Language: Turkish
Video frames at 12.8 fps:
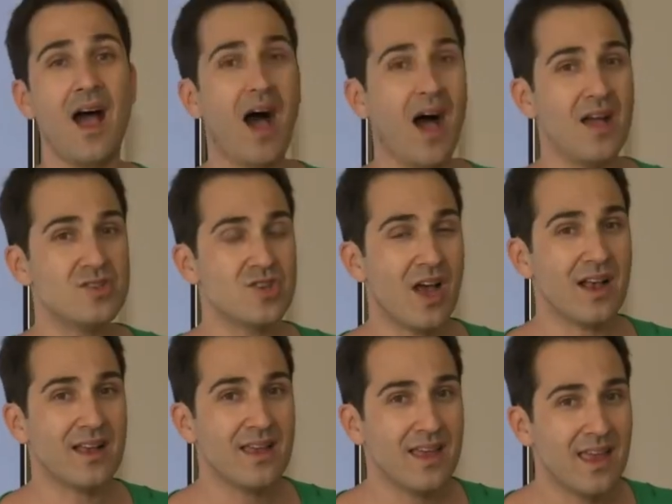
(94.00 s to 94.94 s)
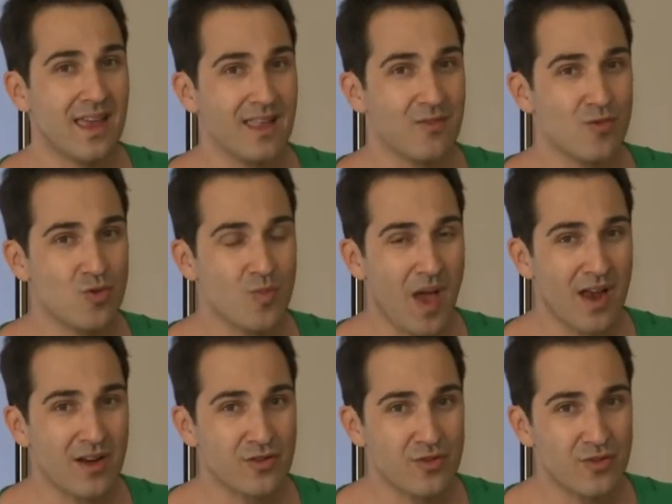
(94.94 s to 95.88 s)
Ancak henüz
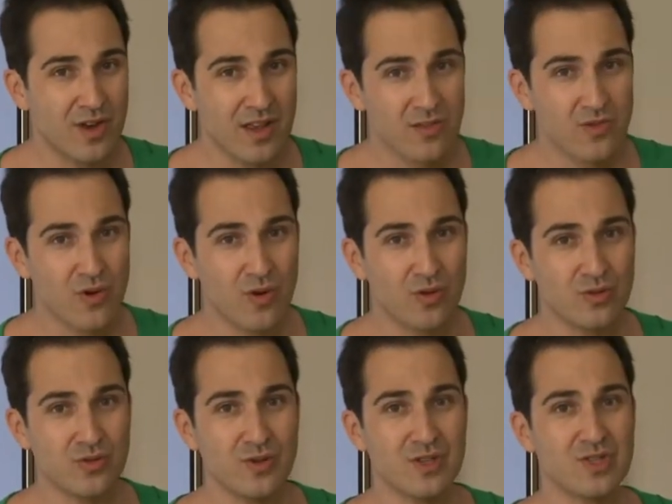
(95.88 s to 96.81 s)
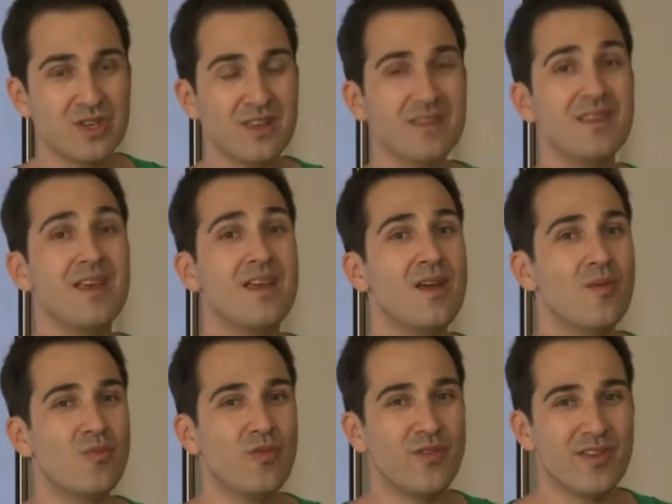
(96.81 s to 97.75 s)
Merkür retro olduğu için
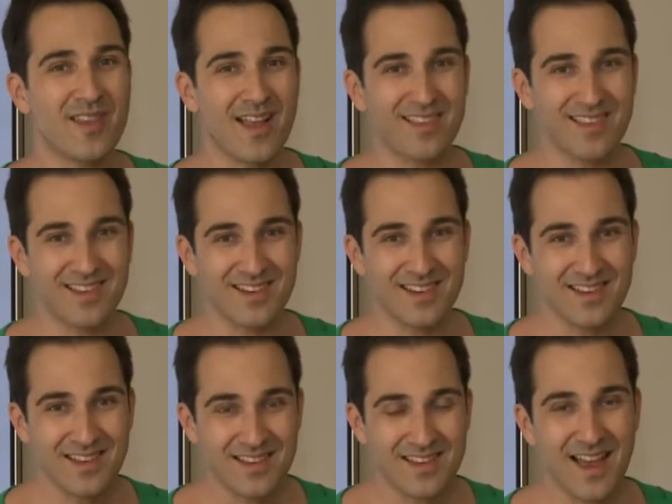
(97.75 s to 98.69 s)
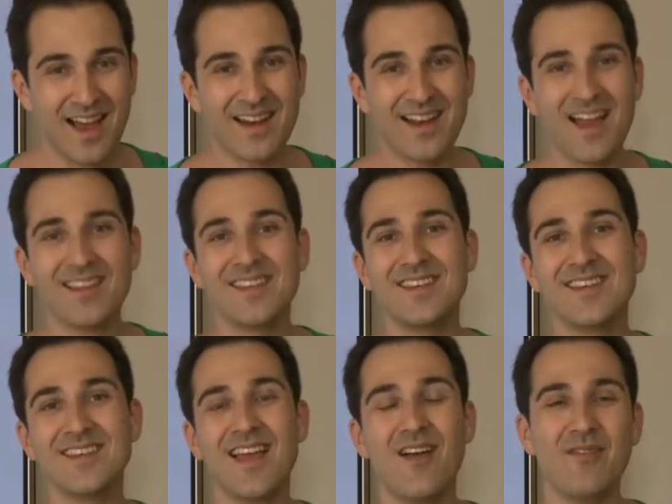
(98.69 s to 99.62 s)
bu fırsatları
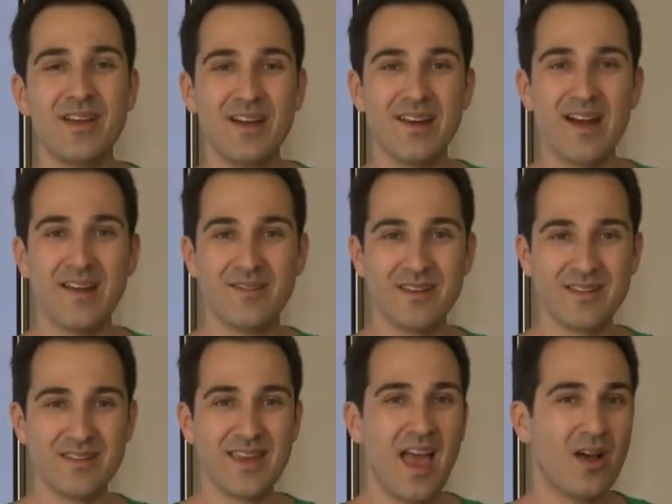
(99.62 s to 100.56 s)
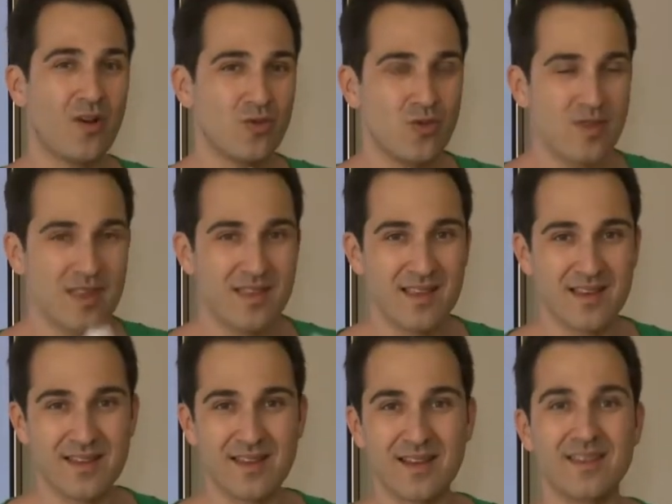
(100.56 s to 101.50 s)
değerlendirirken ve karar verirken 30
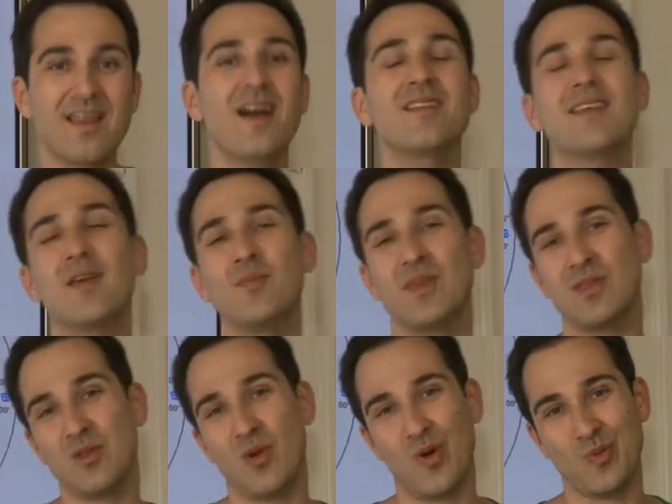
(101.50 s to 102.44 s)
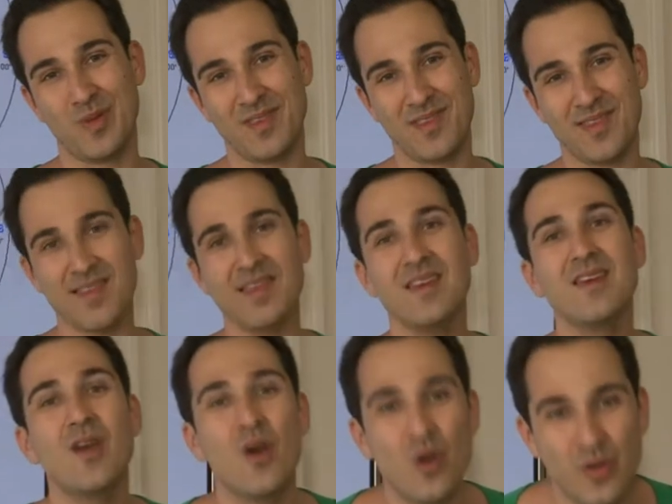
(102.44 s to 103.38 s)
Haziran'a kadar temkinli olmanızı
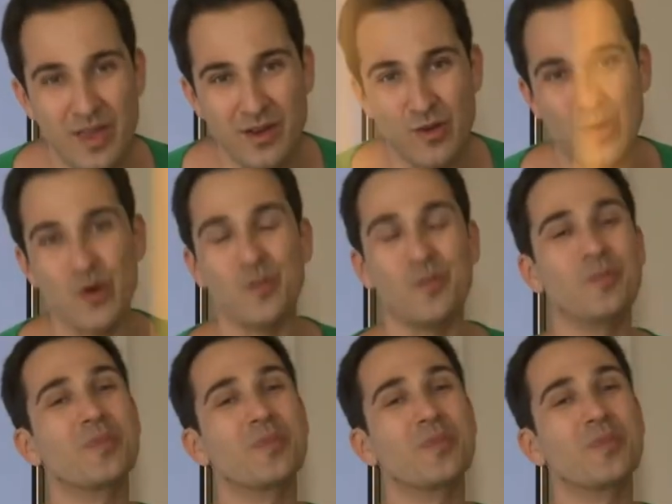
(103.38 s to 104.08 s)
öneriyorum.